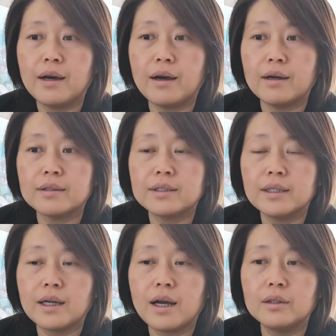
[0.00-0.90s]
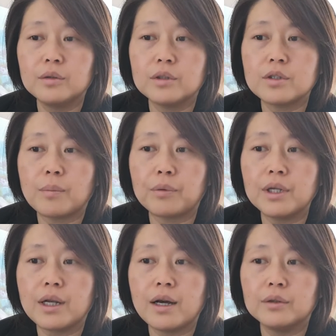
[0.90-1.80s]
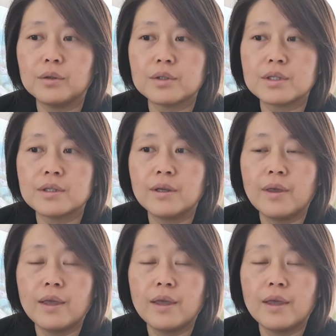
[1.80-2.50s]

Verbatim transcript: 啊，这个 condo 呢叫 b r i d k Condos。